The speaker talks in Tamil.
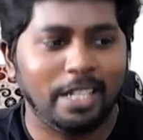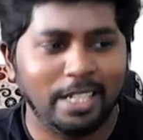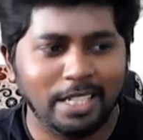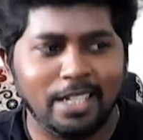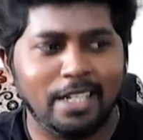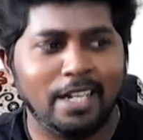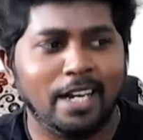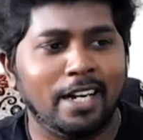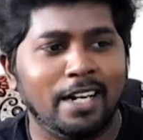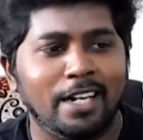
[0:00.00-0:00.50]

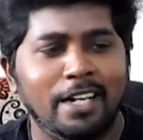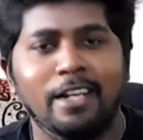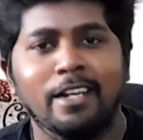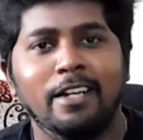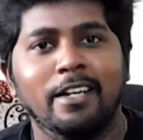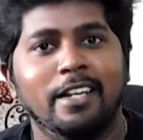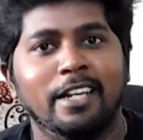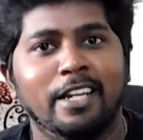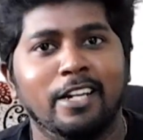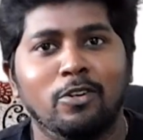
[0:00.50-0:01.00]
எதுக்காகனா
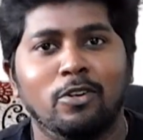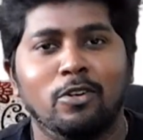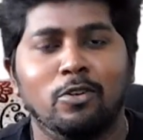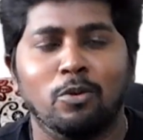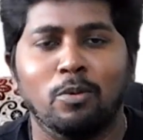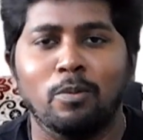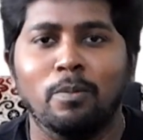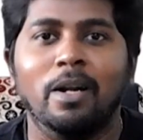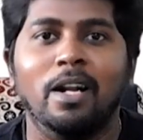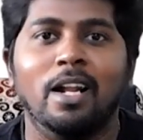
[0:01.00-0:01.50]
என்னோட
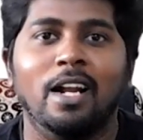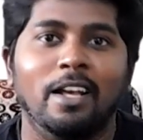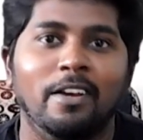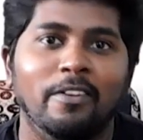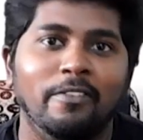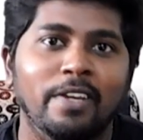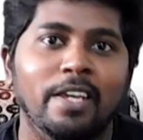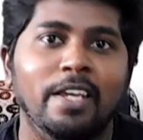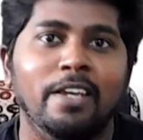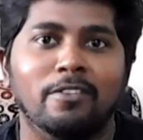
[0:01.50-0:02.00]
ரொம்ப
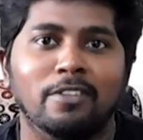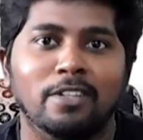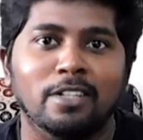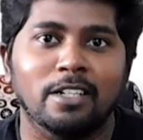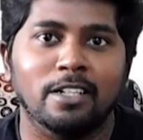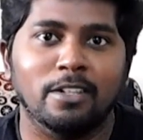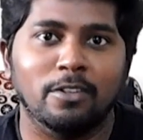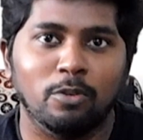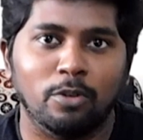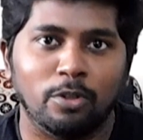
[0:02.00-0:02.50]
நாளாகவே
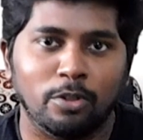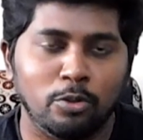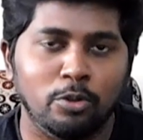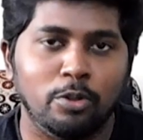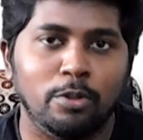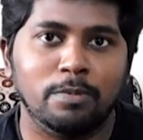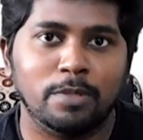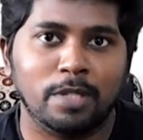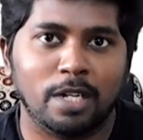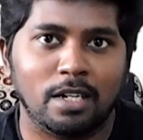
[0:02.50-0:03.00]
வந்துட்டு ஒரு
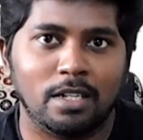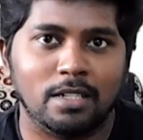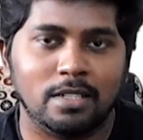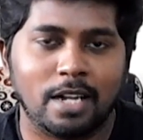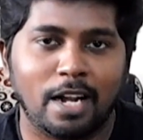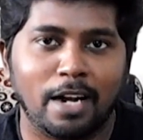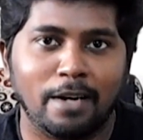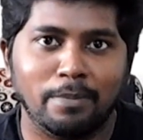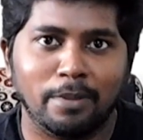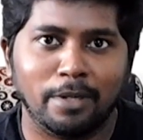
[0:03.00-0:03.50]
யூடியூப் சேனல்
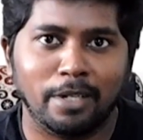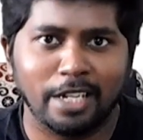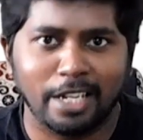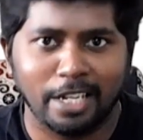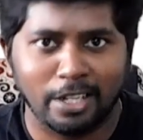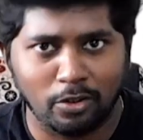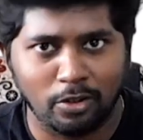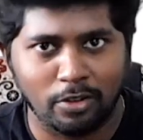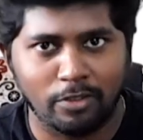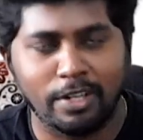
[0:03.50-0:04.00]
ஸ்டார்ட் பண்ணுன்னு
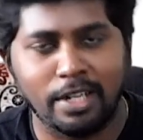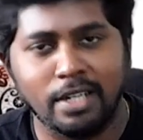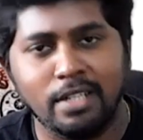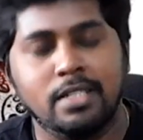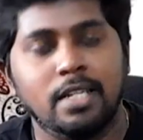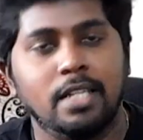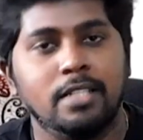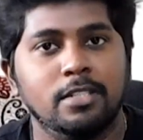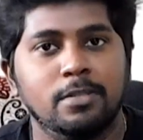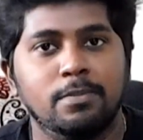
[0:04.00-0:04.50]
என்னோடய ஃப்ரெண்ட்
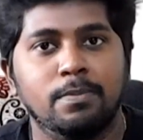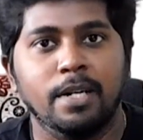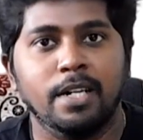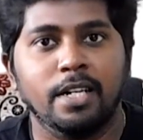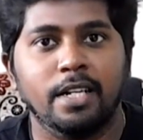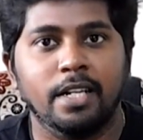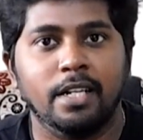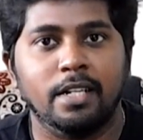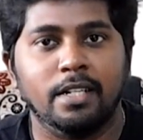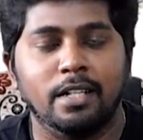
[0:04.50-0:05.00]
சஜஸ்ட்
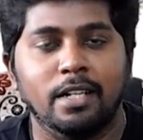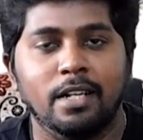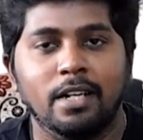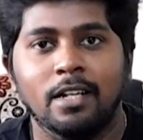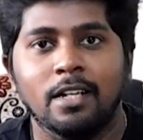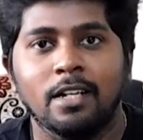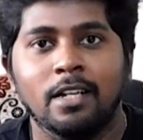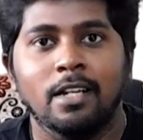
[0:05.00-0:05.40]
பண்ணிகிட்டே இருந்தான்